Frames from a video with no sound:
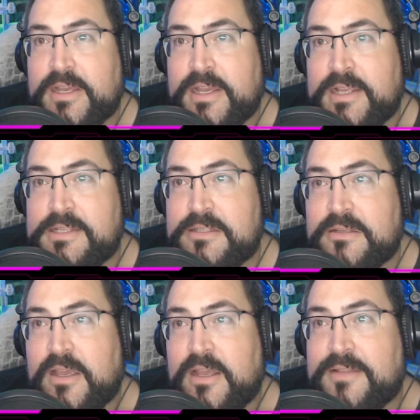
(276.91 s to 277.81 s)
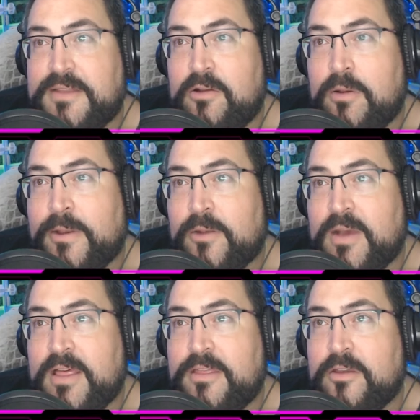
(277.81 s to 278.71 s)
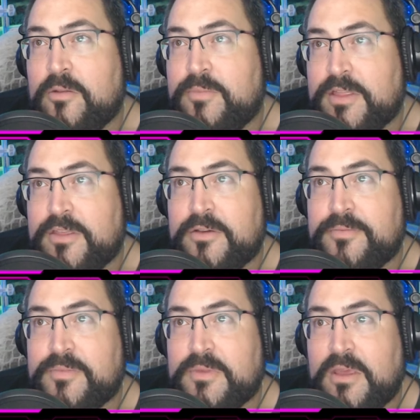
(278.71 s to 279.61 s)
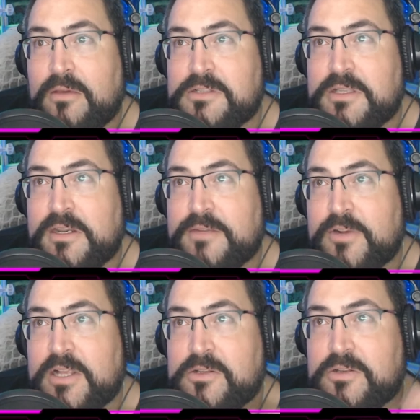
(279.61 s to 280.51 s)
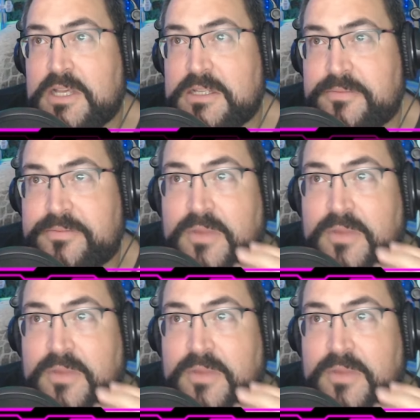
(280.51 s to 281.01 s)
es el atraco a mano armada, digo, el precio que vamos a tener por las cosas.